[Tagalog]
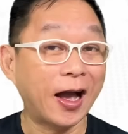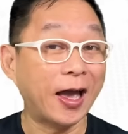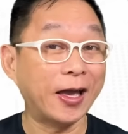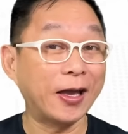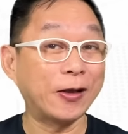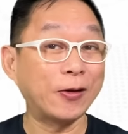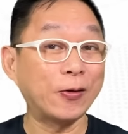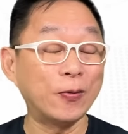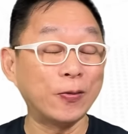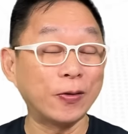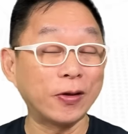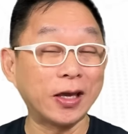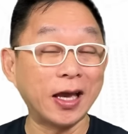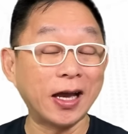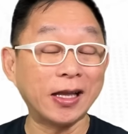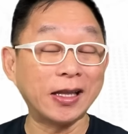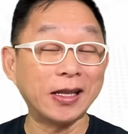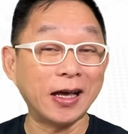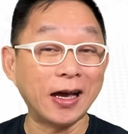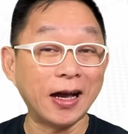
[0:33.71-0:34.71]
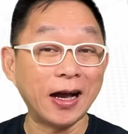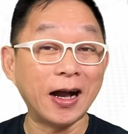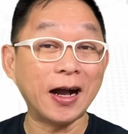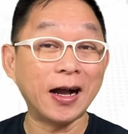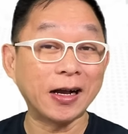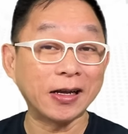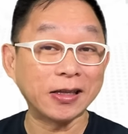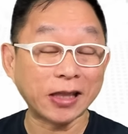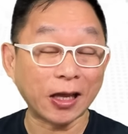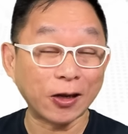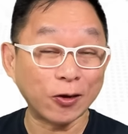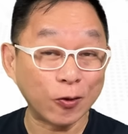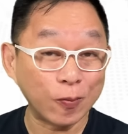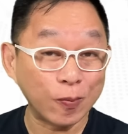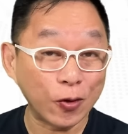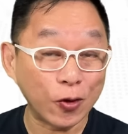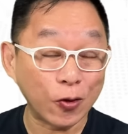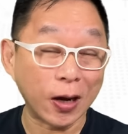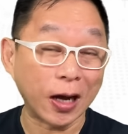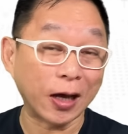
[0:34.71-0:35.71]
Ay kung yan ang tanong
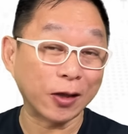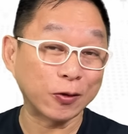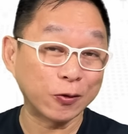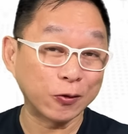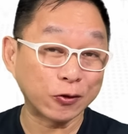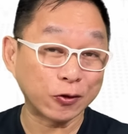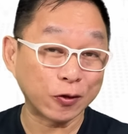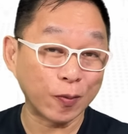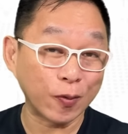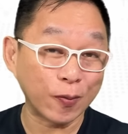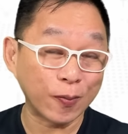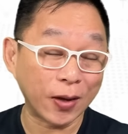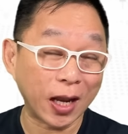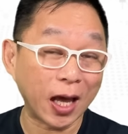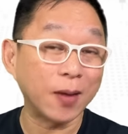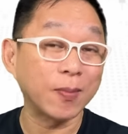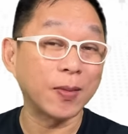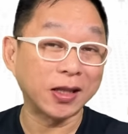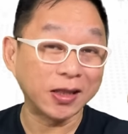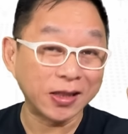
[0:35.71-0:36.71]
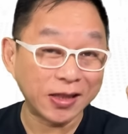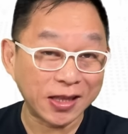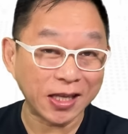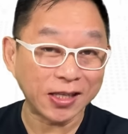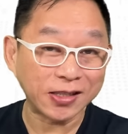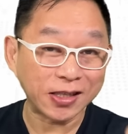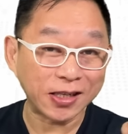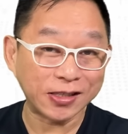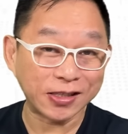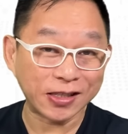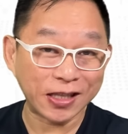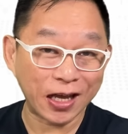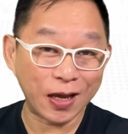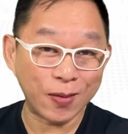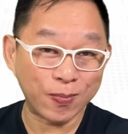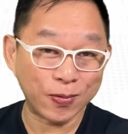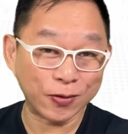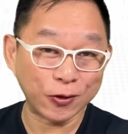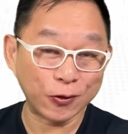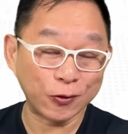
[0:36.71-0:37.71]
mo at gusto mong malaman, this is the
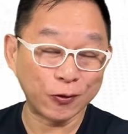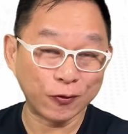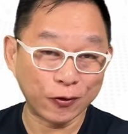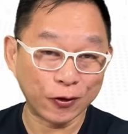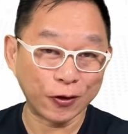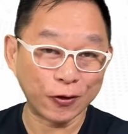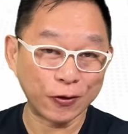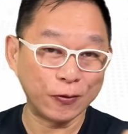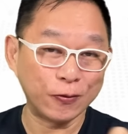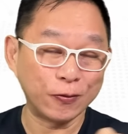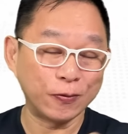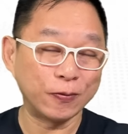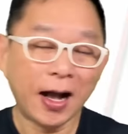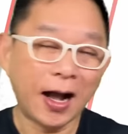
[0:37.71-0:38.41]
episode for you.